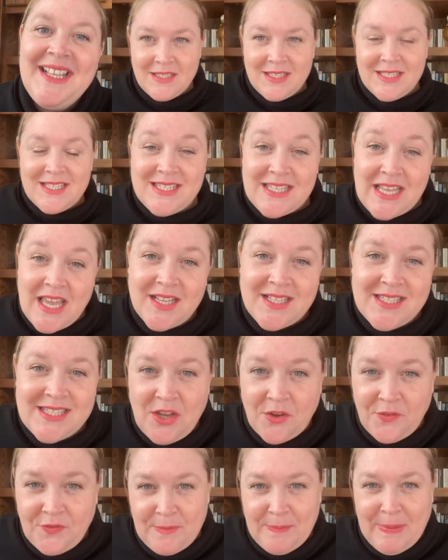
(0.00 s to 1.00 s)
Certes, ça
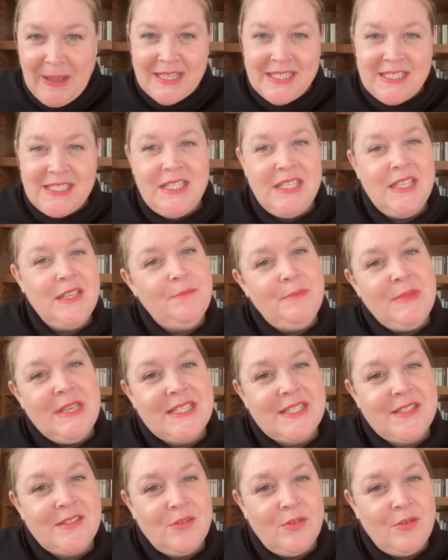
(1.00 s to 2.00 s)
en fait partie, mais
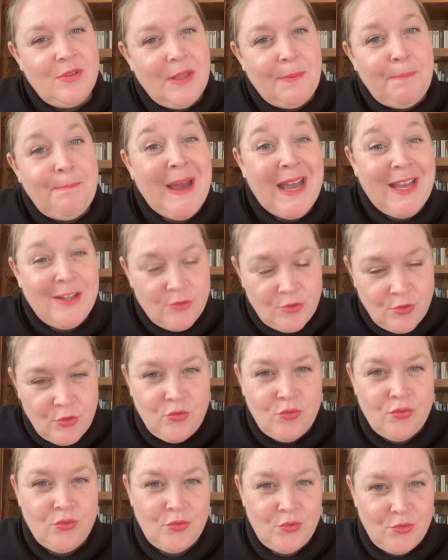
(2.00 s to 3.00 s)
ce n'est pas du
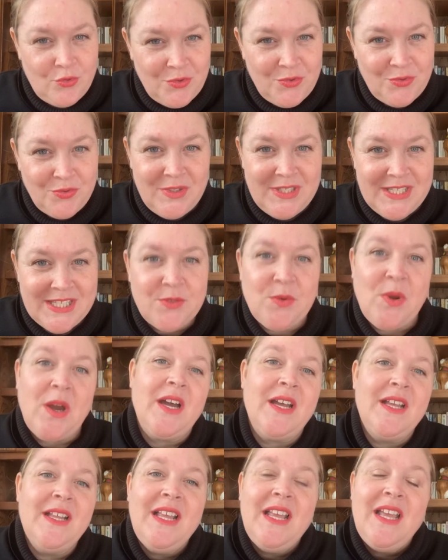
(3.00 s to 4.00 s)
tout, du tout
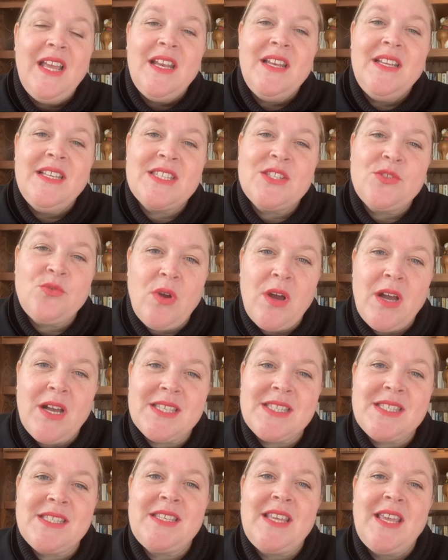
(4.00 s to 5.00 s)
l'histoire. L'histoire,
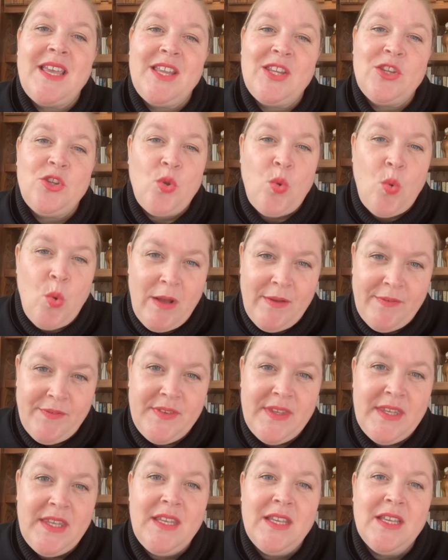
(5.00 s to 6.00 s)
c'est trois
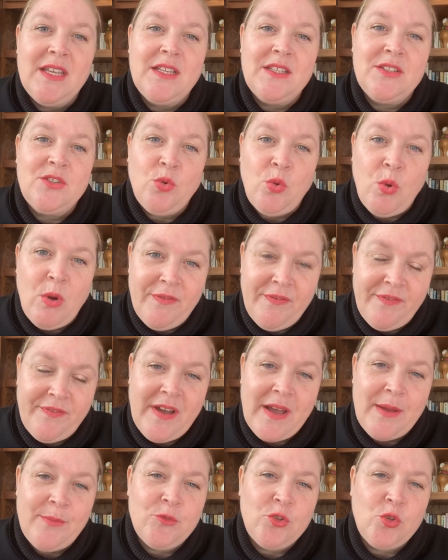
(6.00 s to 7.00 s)
vies, trois
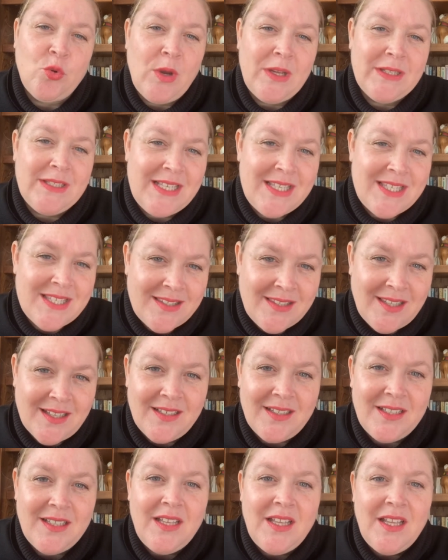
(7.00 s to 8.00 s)
femmes, trois
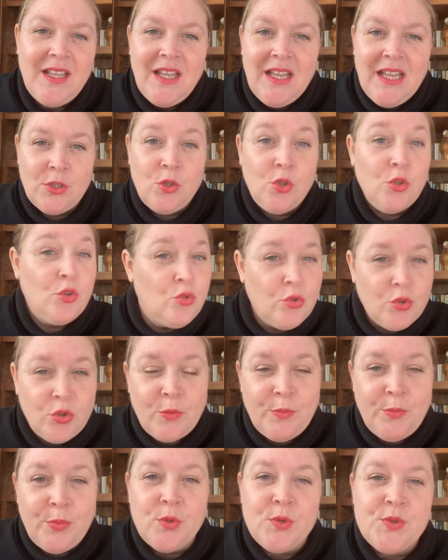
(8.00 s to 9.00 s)
destins que tout
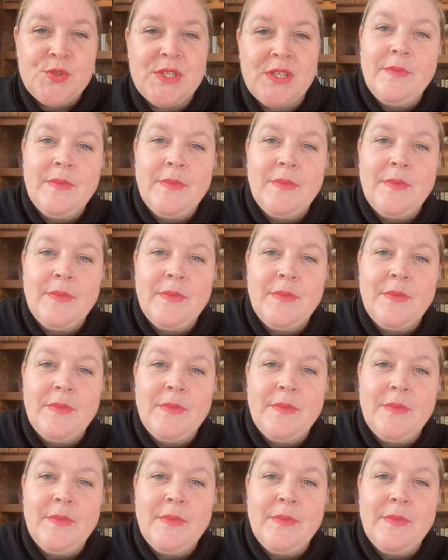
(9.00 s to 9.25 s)
oppose.